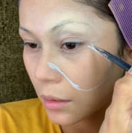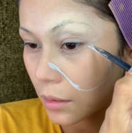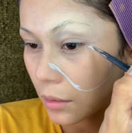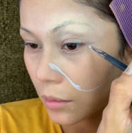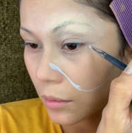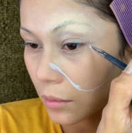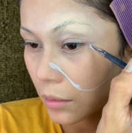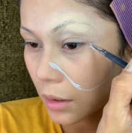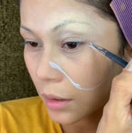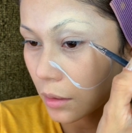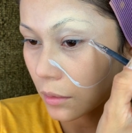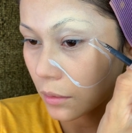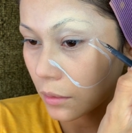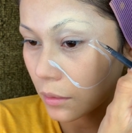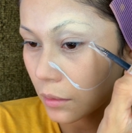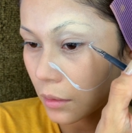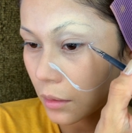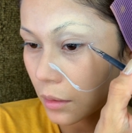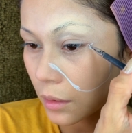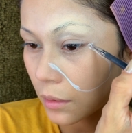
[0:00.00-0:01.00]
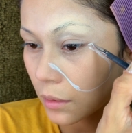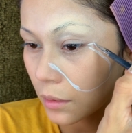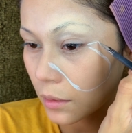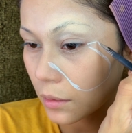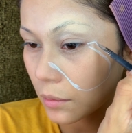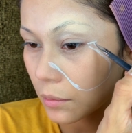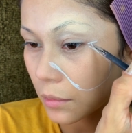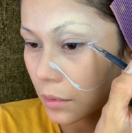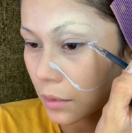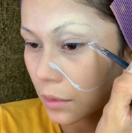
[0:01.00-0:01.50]
luego
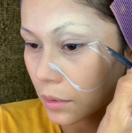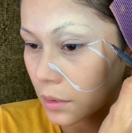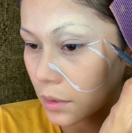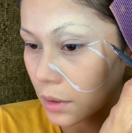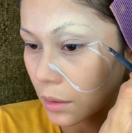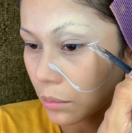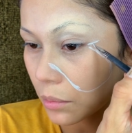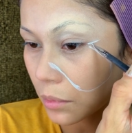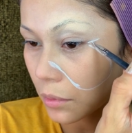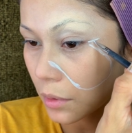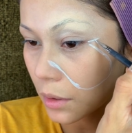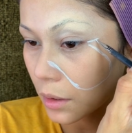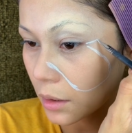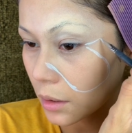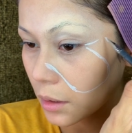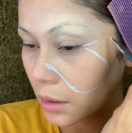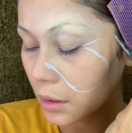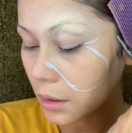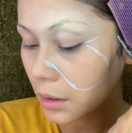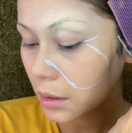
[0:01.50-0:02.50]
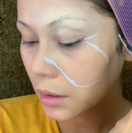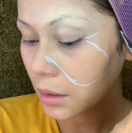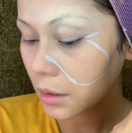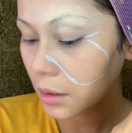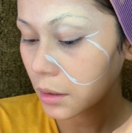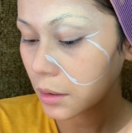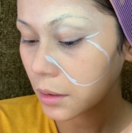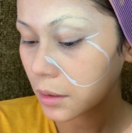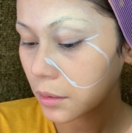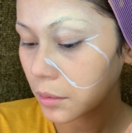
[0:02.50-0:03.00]
vámonos a por
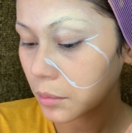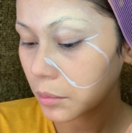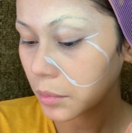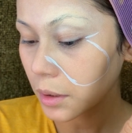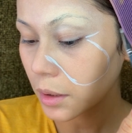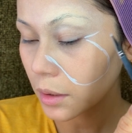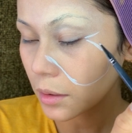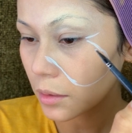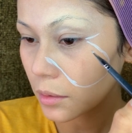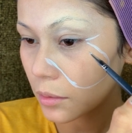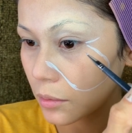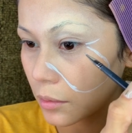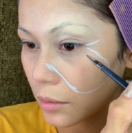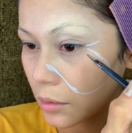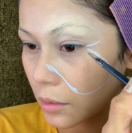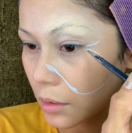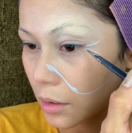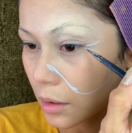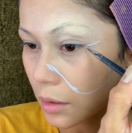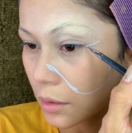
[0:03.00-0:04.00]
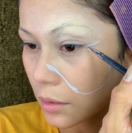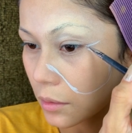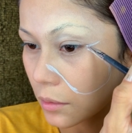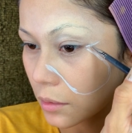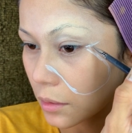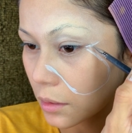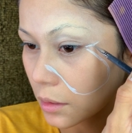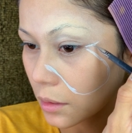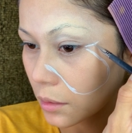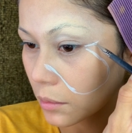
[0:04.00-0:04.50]
aquí parece un
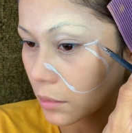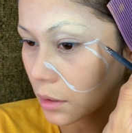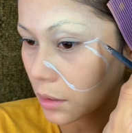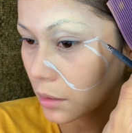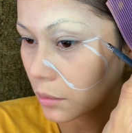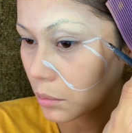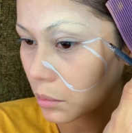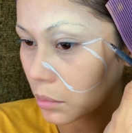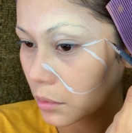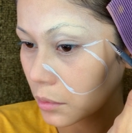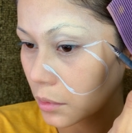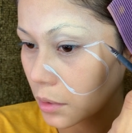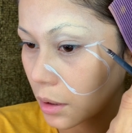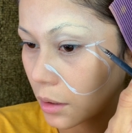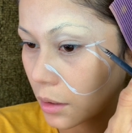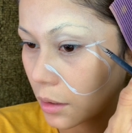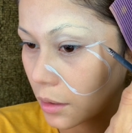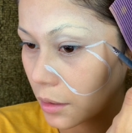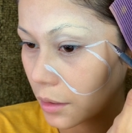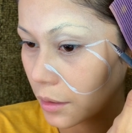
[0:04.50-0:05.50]
corazón esta mariposa